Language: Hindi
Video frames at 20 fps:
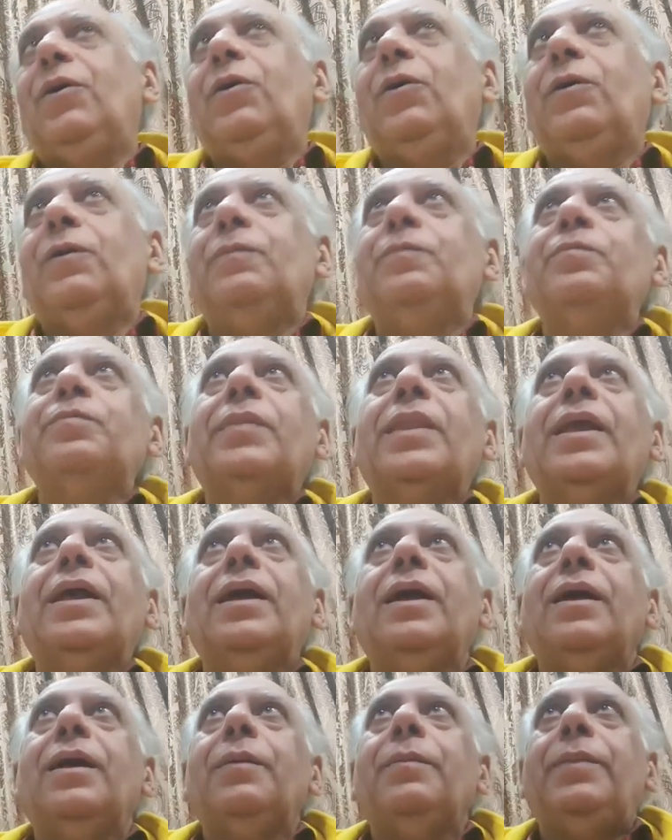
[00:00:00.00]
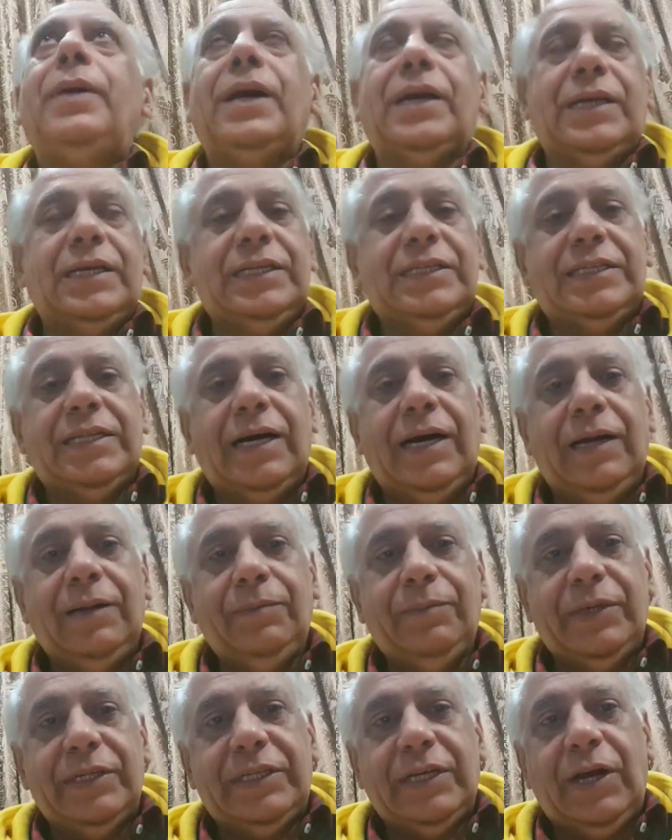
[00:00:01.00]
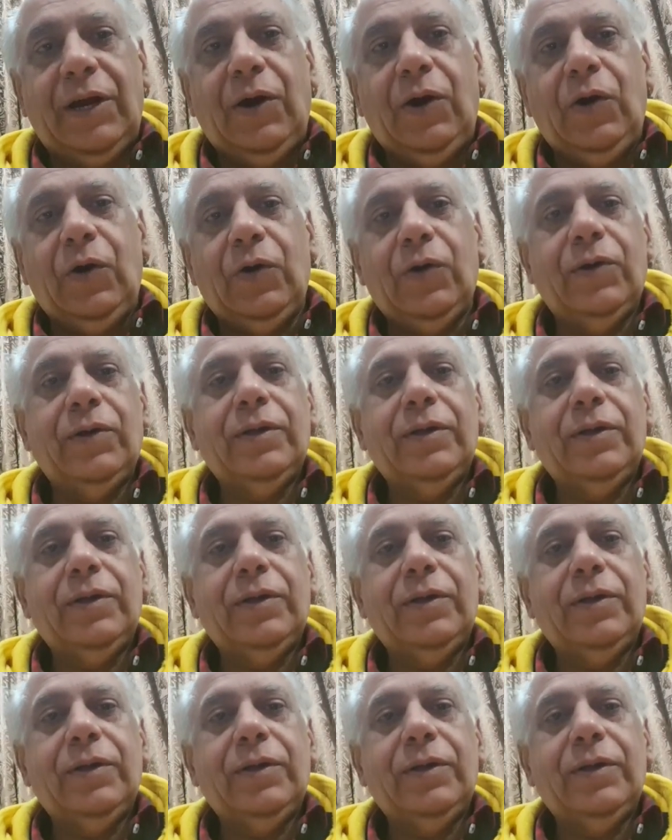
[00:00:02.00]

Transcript: आओ पाकिस्तान बचाओ